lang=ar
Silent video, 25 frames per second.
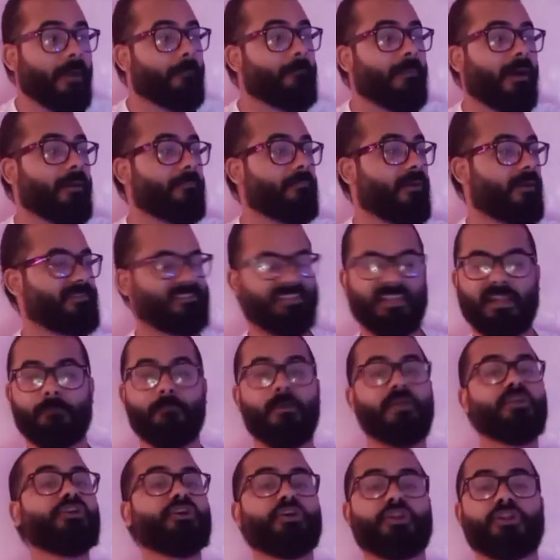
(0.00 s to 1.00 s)
ما, ما, ما
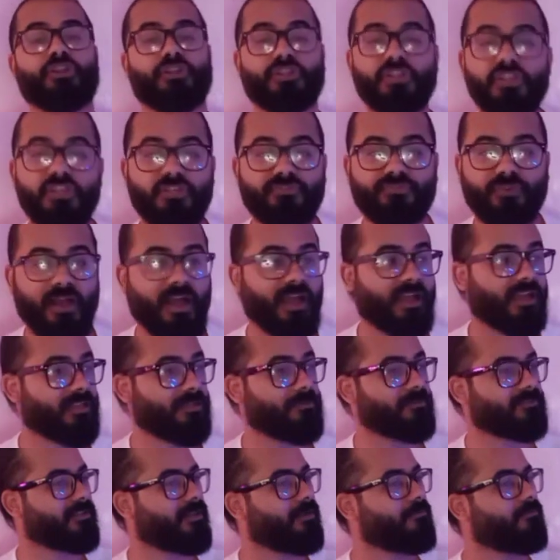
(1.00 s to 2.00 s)
مثلا ما يعرنيش في حاجه
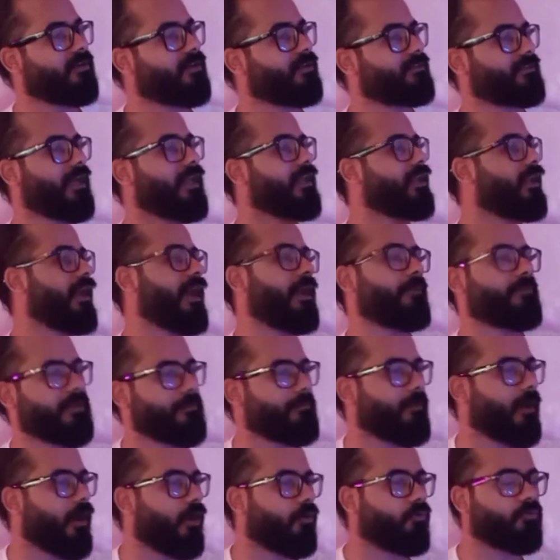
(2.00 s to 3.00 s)
ان مثلا ما يتقال لي
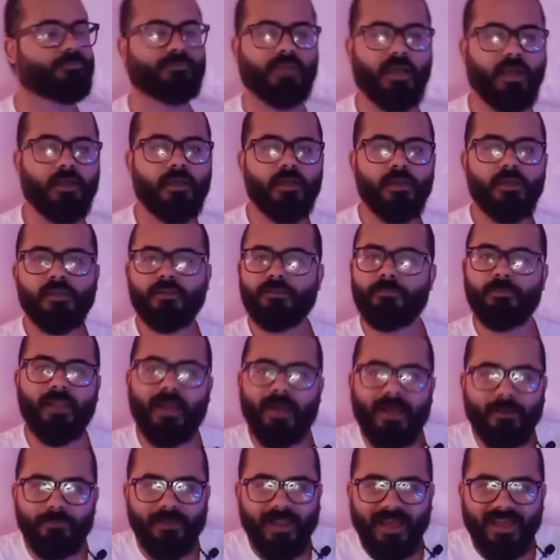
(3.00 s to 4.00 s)
حبيبه او بتاع
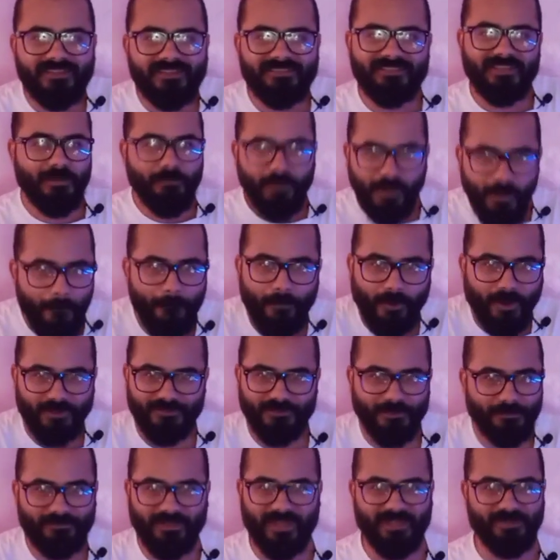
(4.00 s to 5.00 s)
بالعكس انا بحب
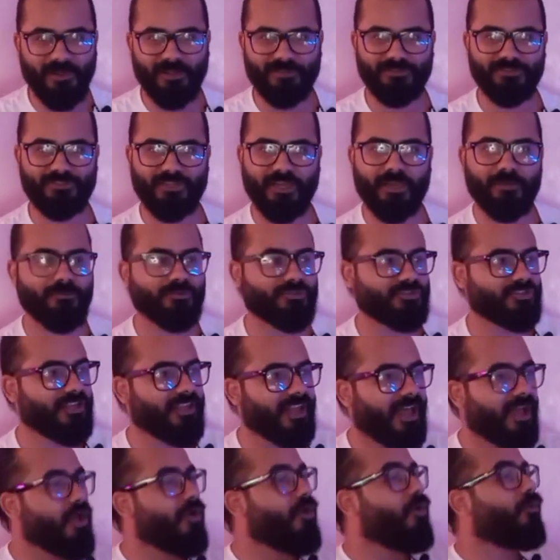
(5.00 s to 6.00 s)
خطيبتي عادي ما عنديش اي
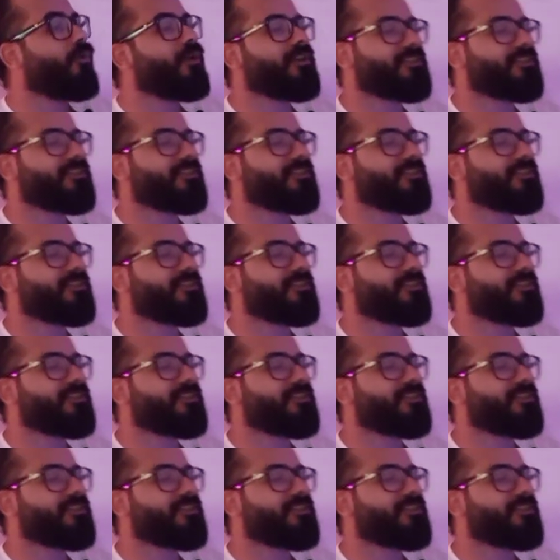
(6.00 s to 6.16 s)
مشكله